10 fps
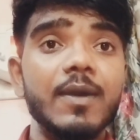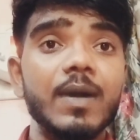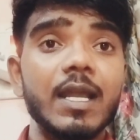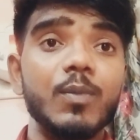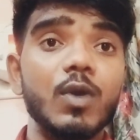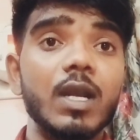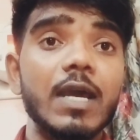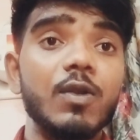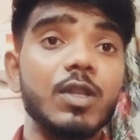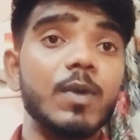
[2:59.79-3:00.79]
आगे वाला
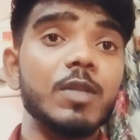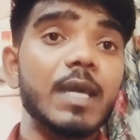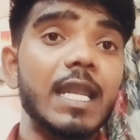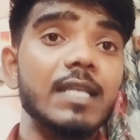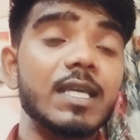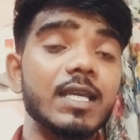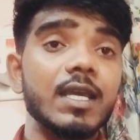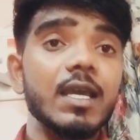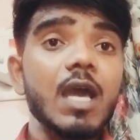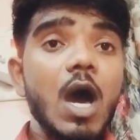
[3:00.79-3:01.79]
बोल रहा है वो समझ में
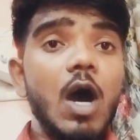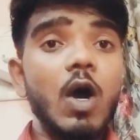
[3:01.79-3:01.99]
चाहिए